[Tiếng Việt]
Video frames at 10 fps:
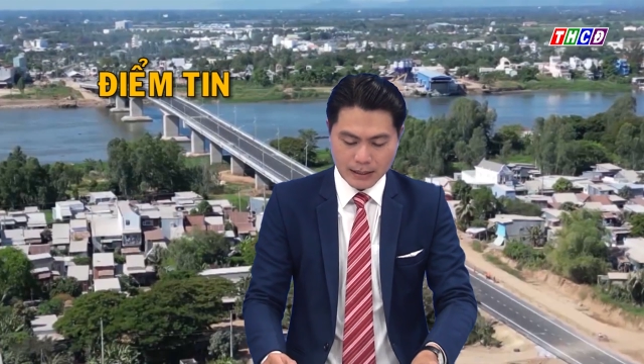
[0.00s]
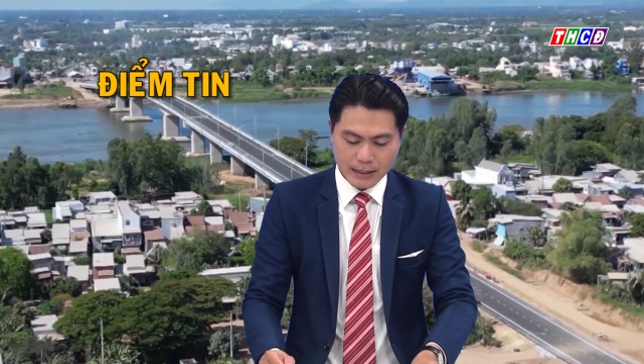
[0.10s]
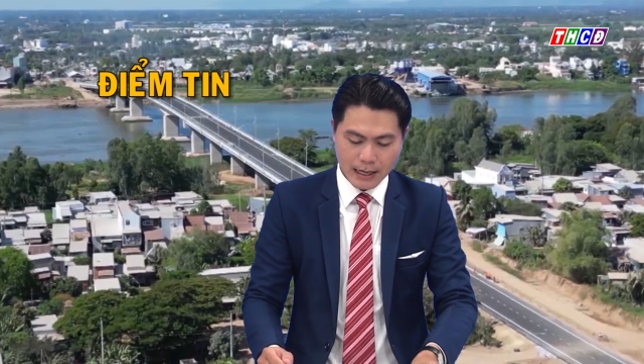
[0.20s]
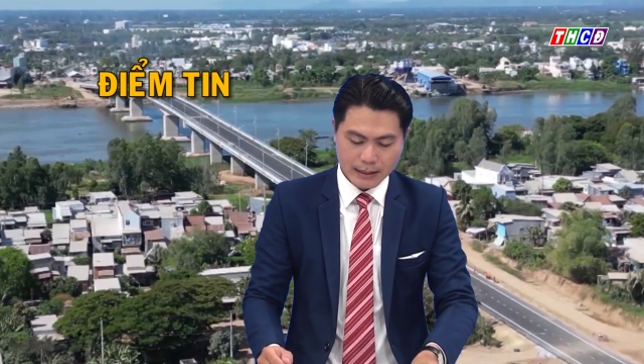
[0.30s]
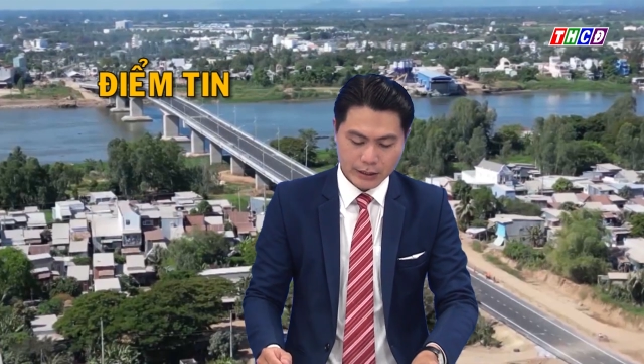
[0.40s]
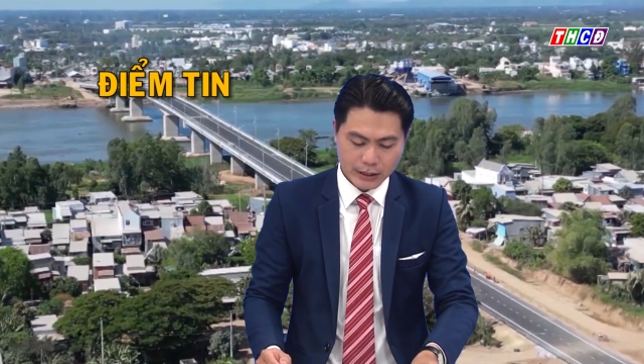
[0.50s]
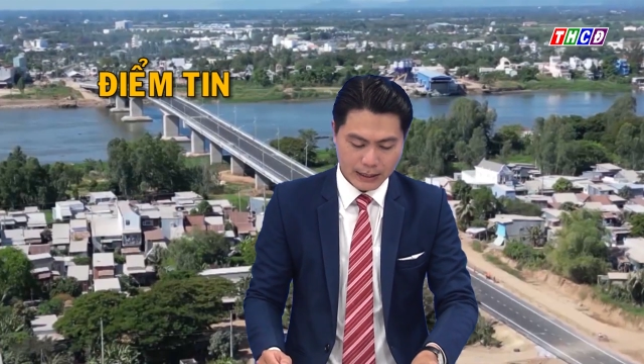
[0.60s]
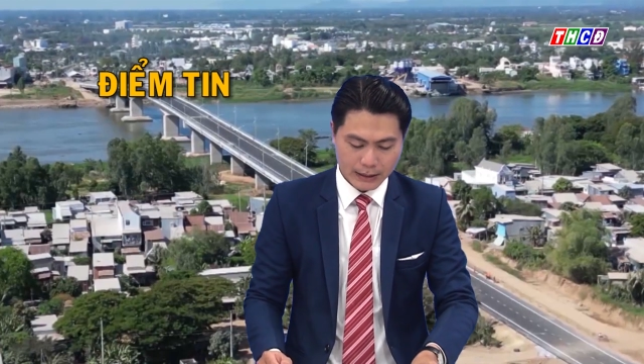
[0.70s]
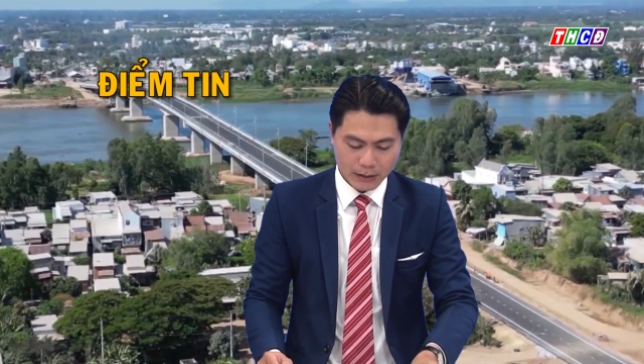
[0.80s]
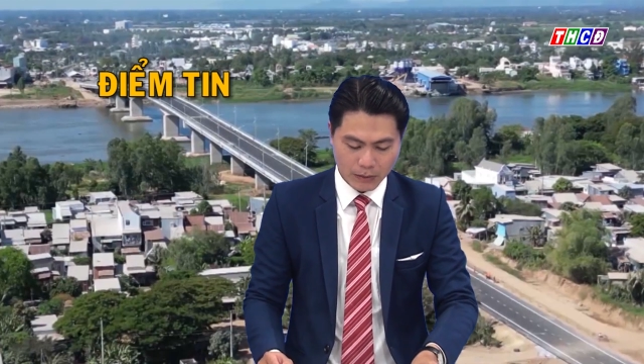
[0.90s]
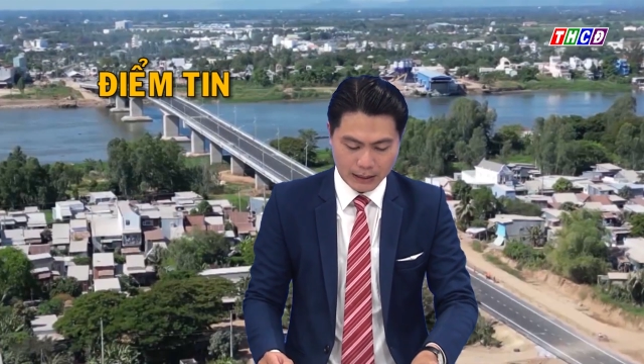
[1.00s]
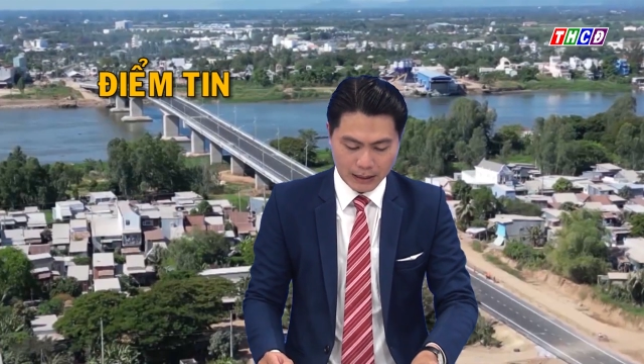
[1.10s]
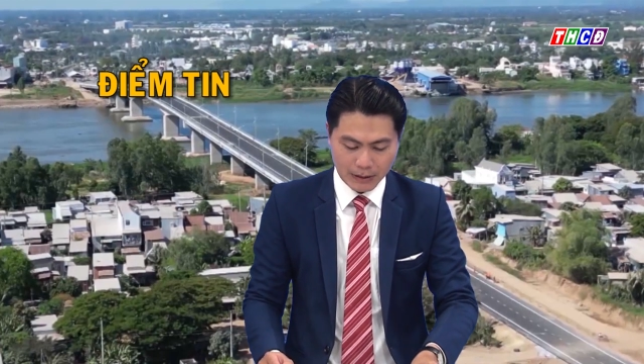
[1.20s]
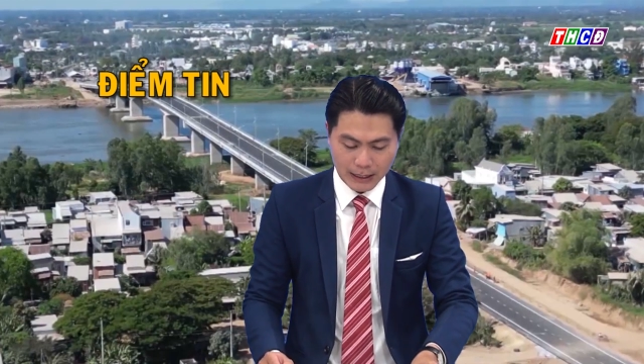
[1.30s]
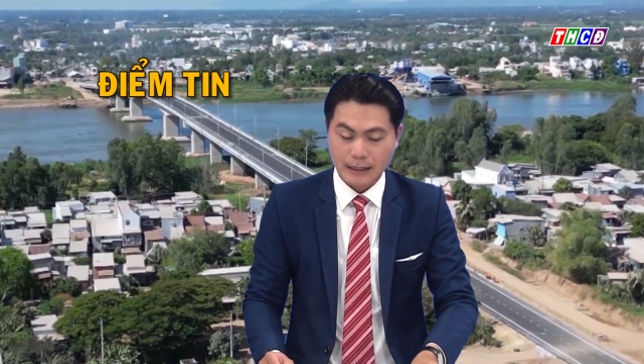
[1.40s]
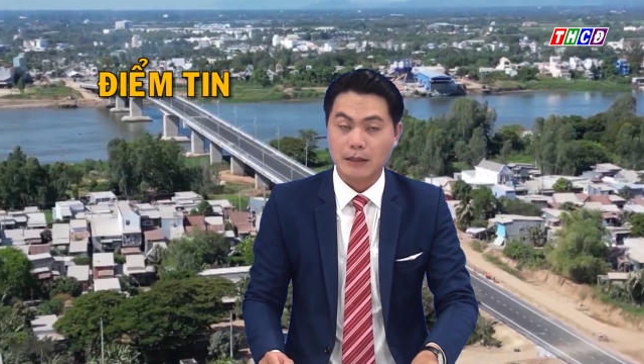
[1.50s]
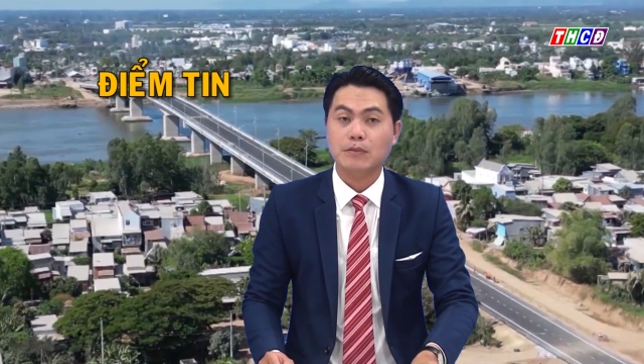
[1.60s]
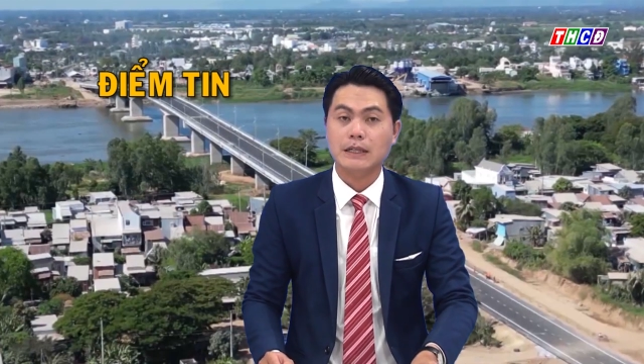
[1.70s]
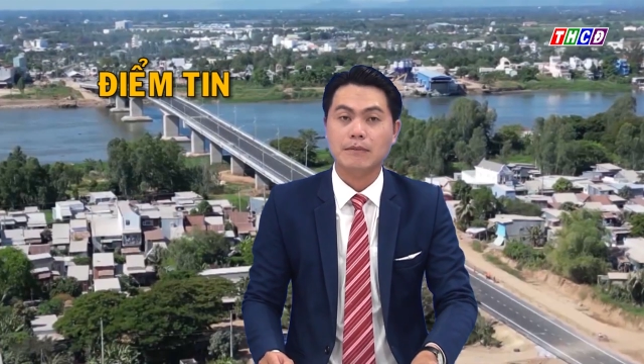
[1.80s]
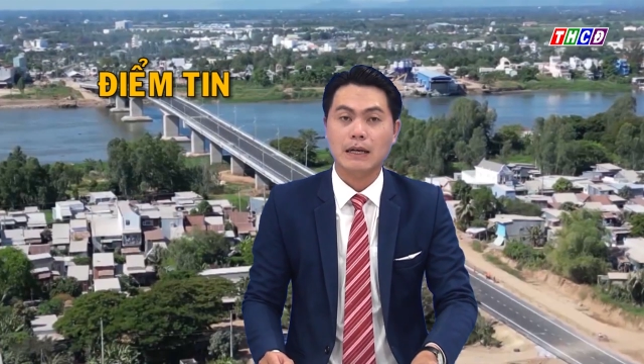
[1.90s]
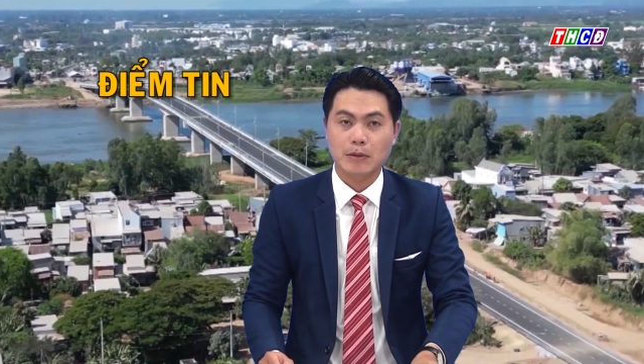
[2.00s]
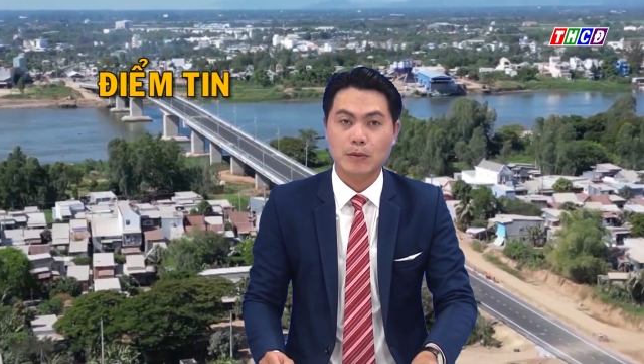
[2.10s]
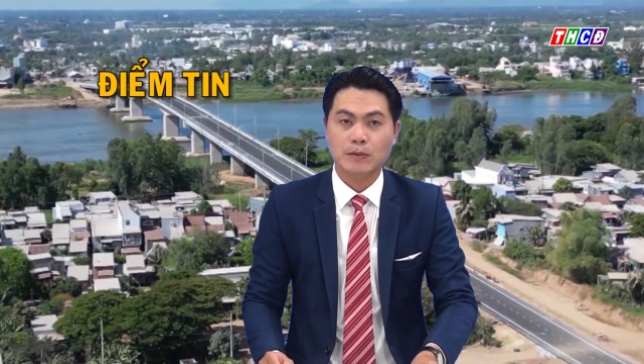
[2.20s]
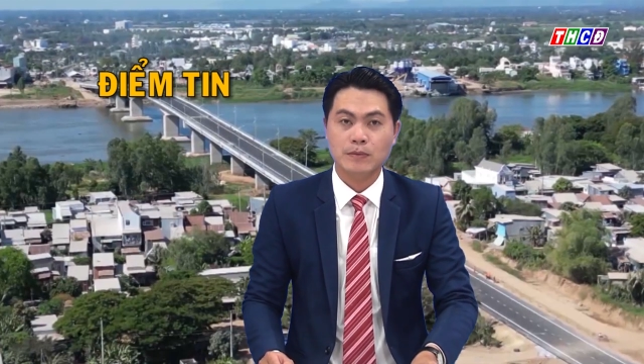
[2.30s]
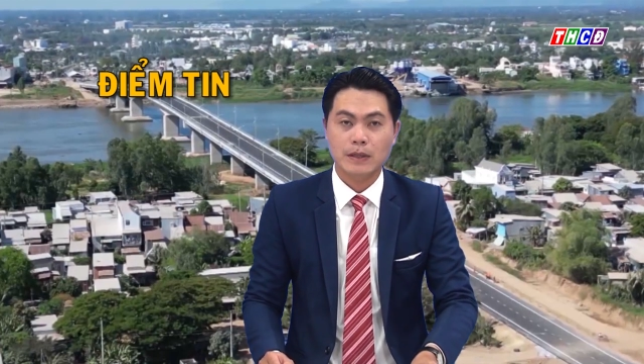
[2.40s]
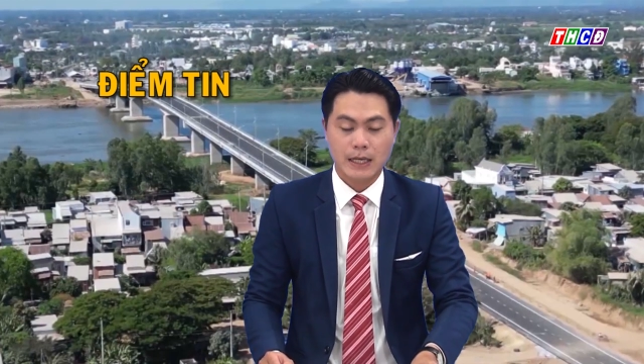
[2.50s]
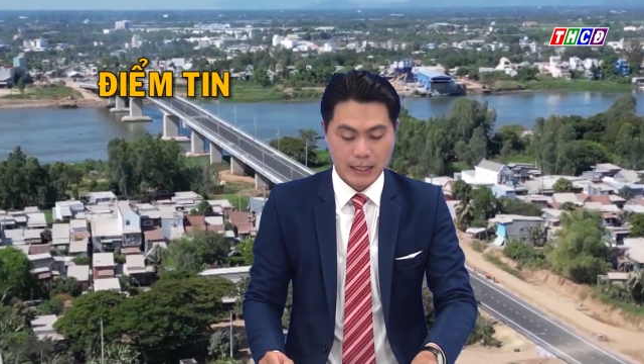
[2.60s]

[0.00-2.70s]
và triển khai kế hoạch năm 2024.